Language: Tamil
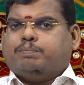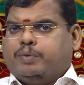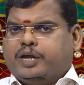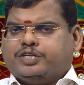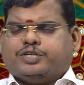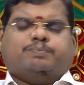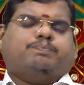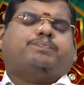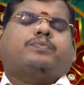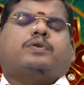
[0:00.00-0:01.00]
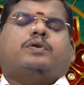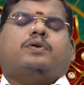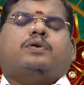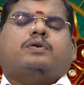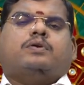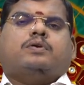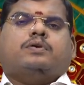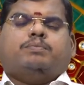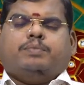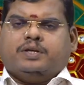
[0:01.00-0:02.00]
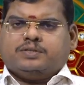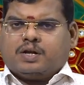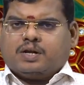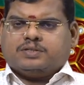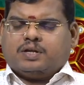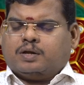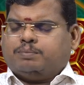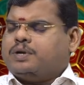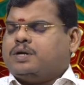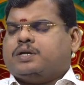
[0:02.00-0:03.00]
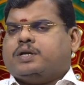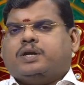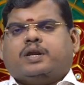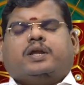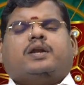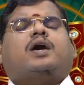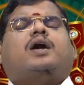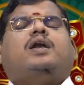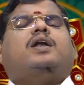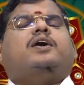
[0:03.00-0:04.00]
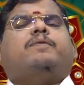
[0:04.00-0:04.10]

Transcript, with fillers: மேஷம் மேசராசி அன்பர்களுக்கு இன்றைய நாளில்